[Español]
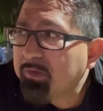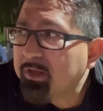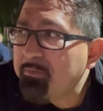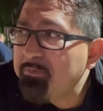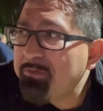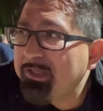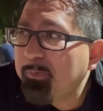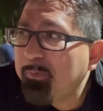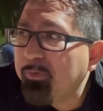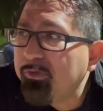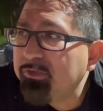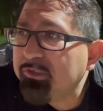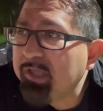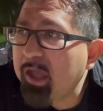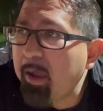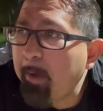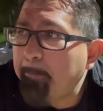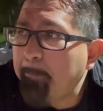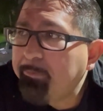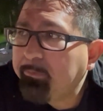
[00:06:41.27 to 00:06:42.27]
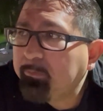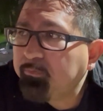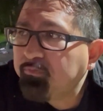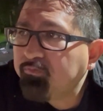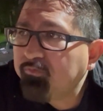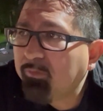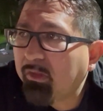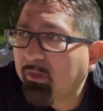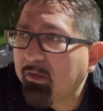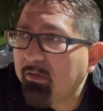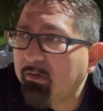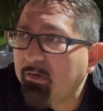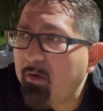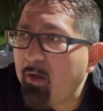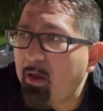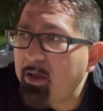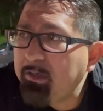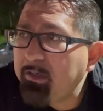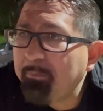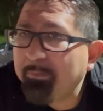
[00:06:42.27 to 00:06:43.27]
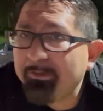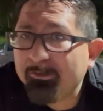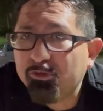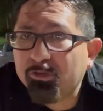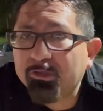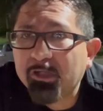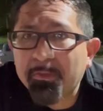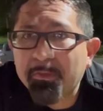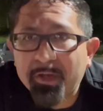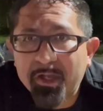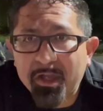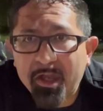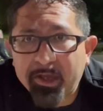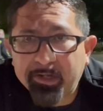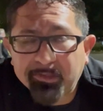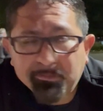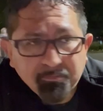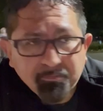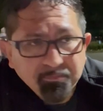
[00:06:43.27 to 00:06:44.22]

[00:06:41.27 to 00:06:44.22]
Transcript: mi esposa empezó a trabajar